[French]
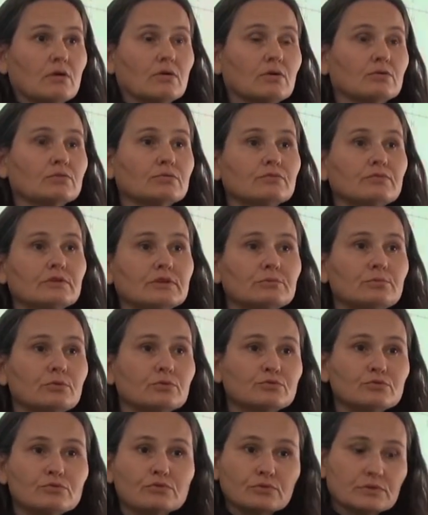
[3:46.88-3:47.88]
quand on fait des
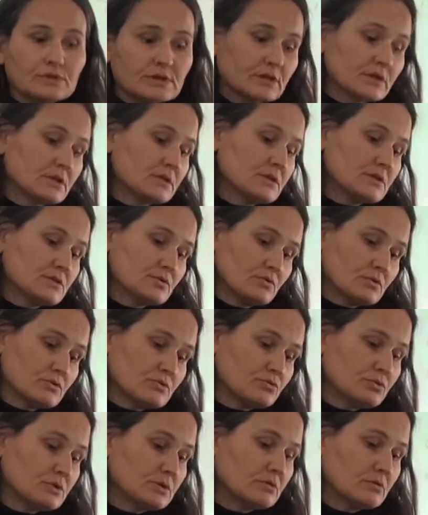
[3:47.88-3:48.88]
productions d'écrit qui sont
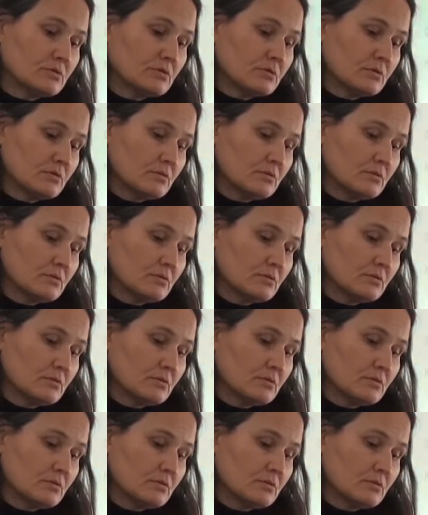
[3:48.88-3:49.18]
ensuite,